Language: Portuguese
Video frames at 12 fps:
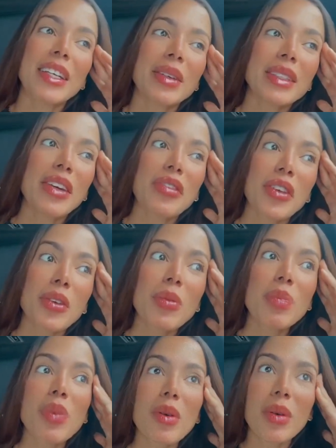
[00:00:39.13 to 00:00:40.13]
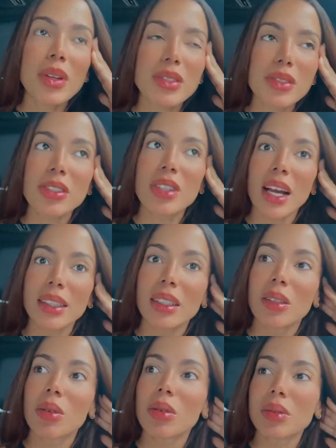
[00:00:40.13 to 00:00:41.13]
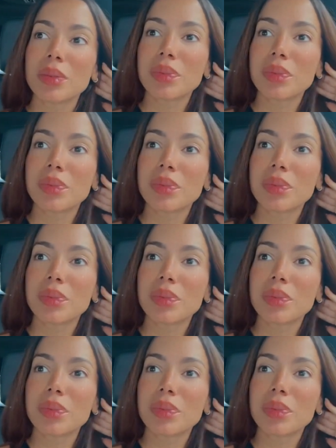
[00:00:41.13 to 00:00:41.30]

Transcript: Eu ainda fico um pouco assustada com